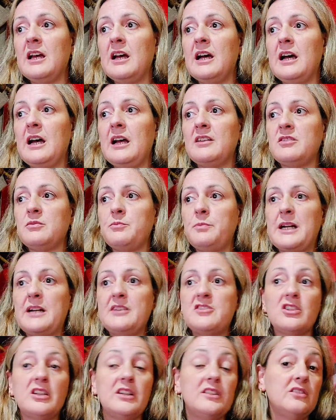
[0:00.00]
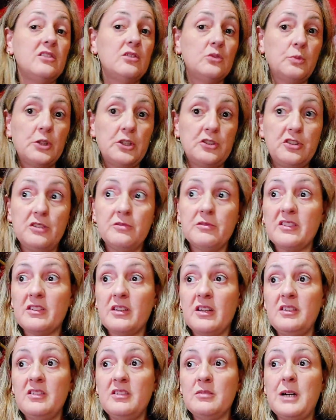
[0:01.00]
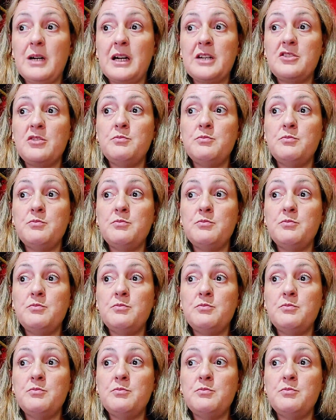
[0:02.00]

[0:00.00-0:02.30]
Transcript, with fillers: às práticas esportivas. A Smart